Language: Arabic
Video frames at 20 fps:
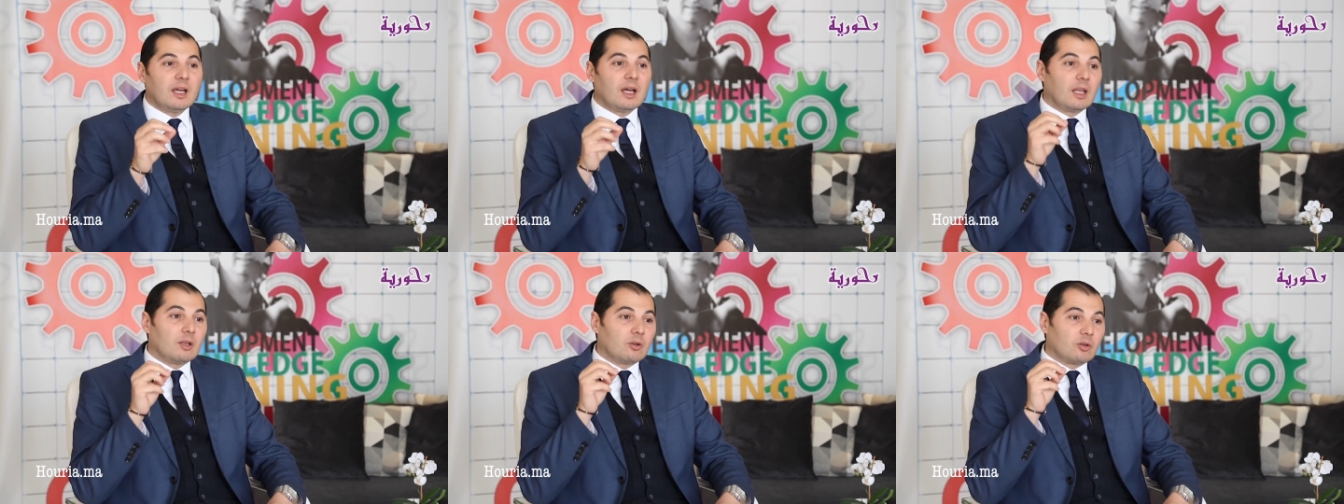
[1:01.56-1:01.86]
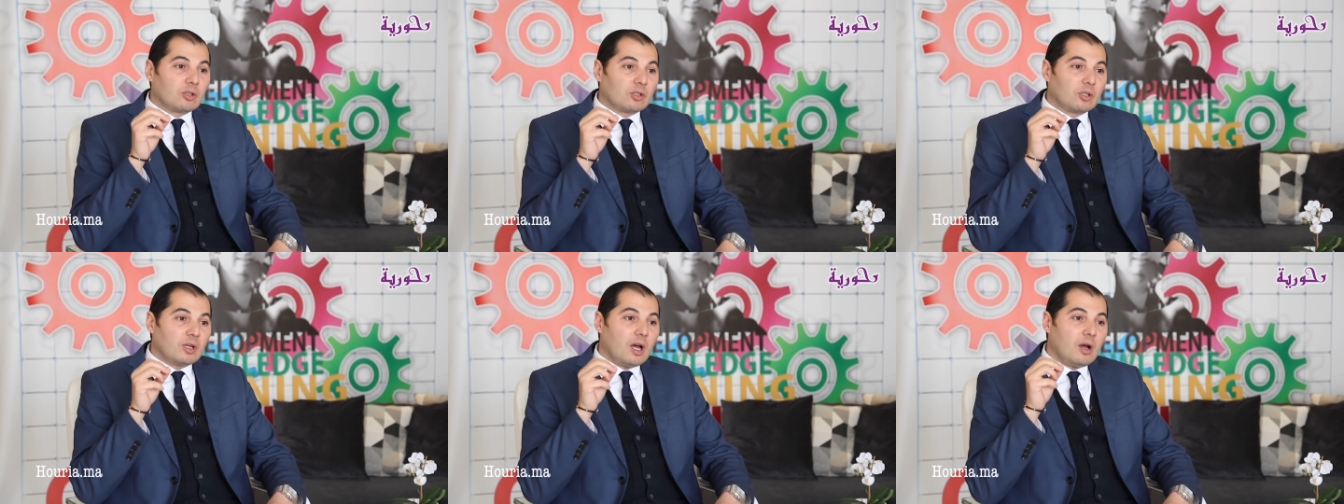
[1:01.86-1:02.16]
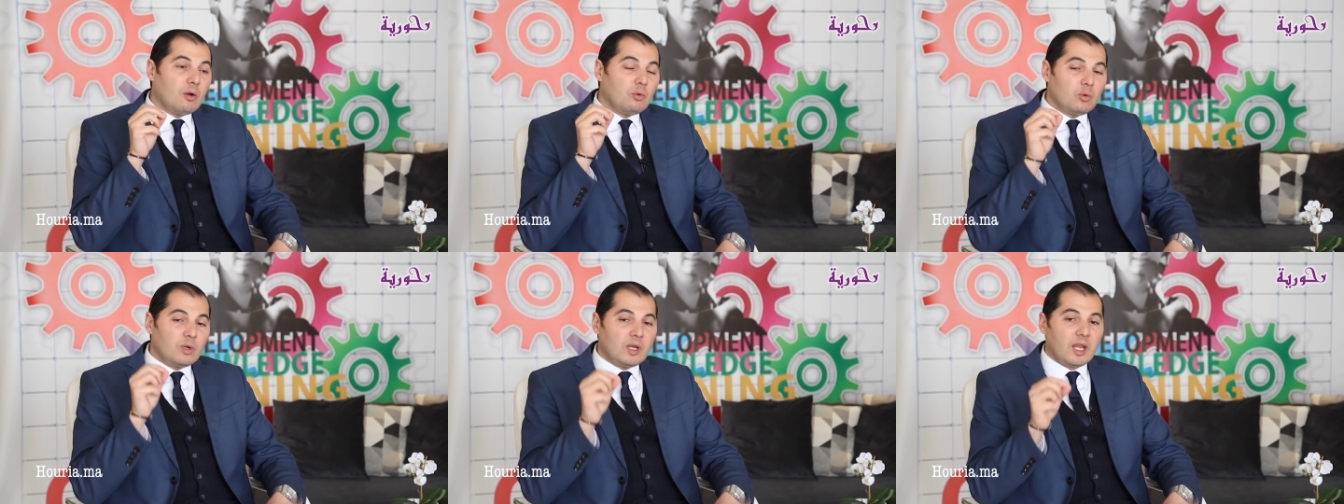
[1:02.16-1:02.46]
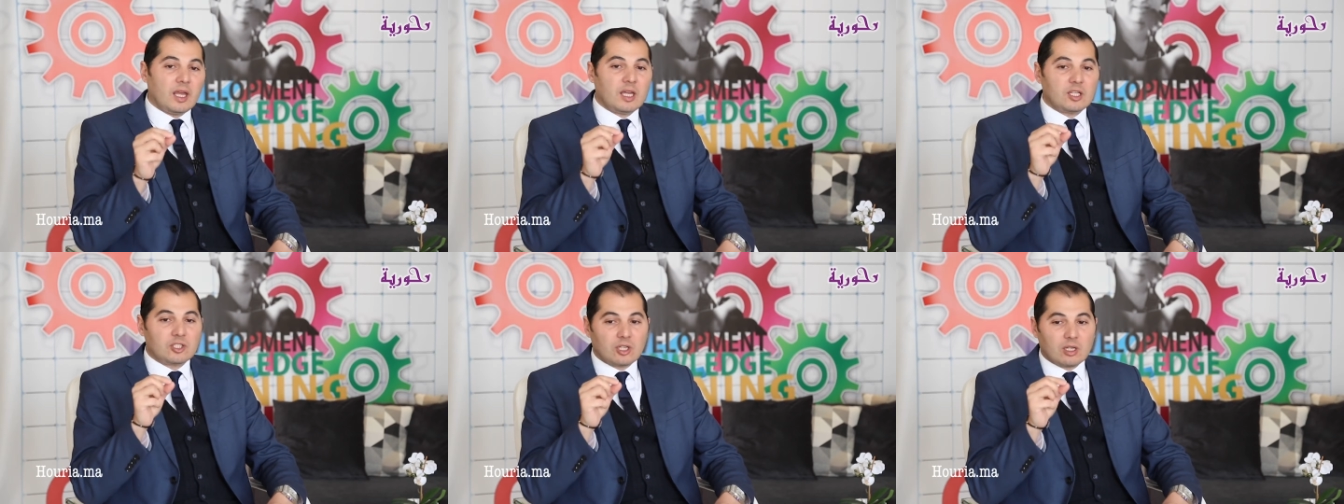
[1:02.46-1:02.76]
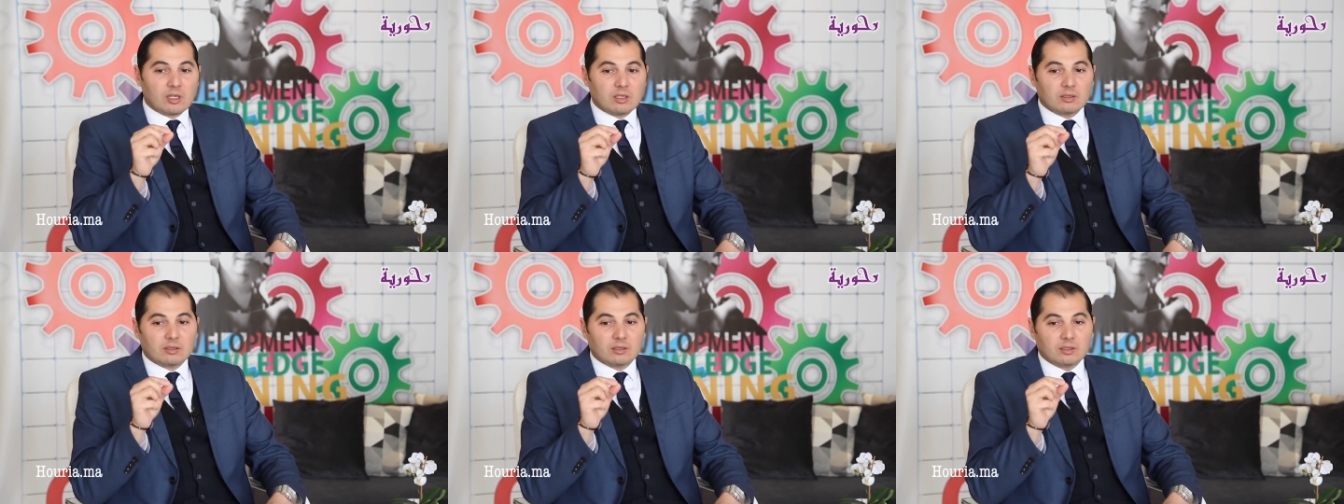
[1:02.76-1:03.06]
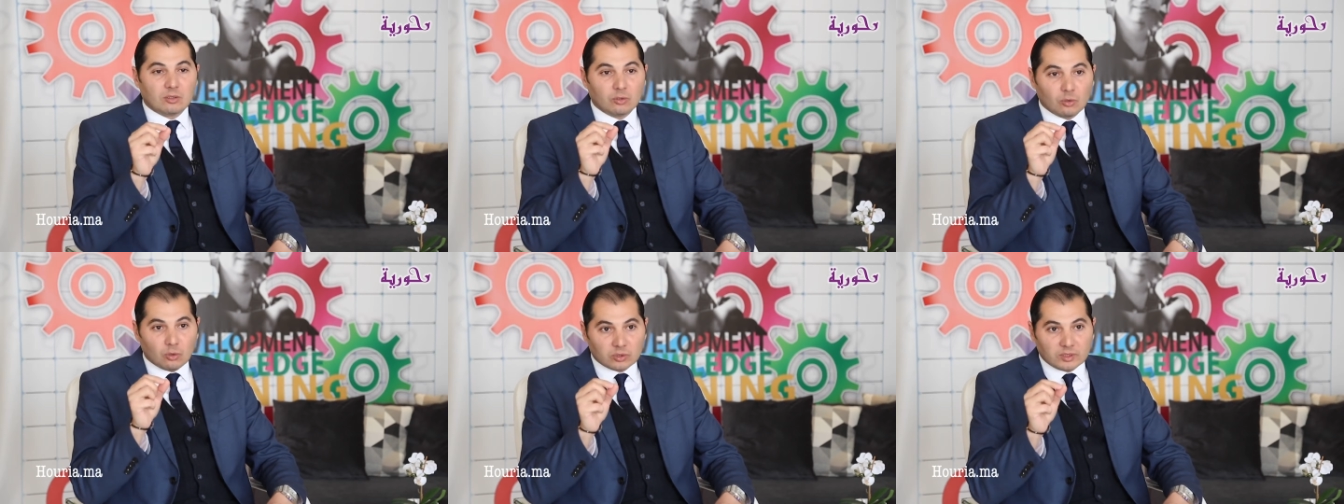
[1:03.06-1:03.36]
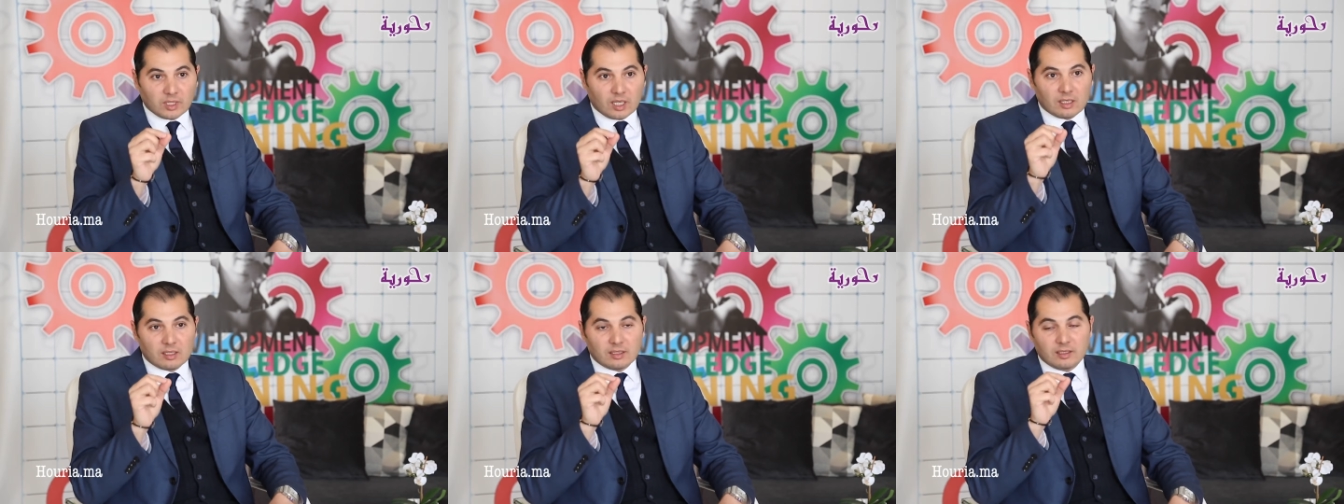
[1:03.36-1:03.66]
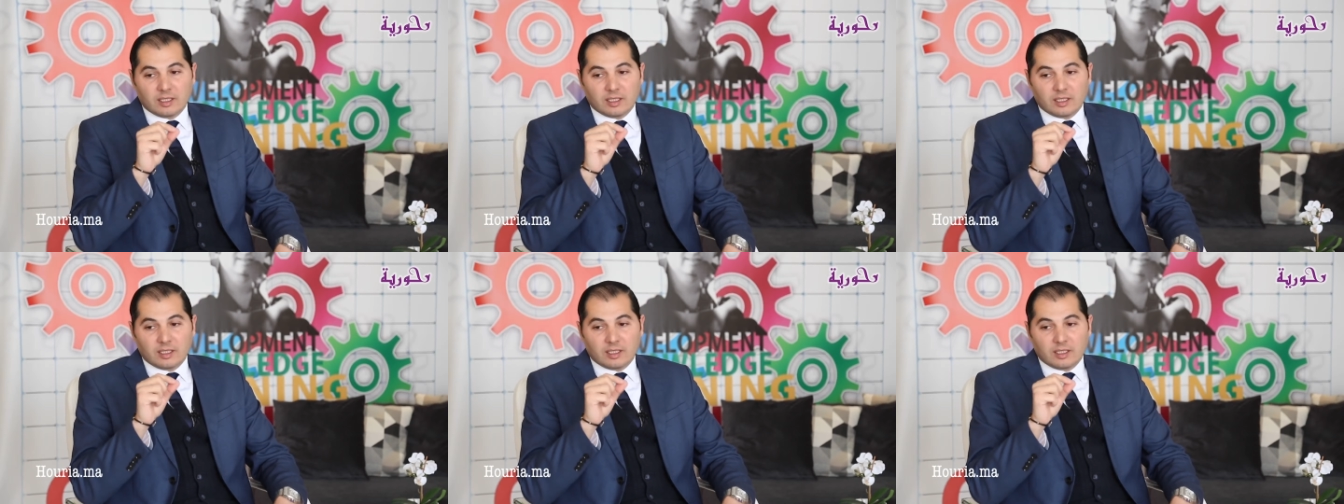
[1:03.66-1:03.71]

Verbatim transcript: الوغ اول حاجه النقطه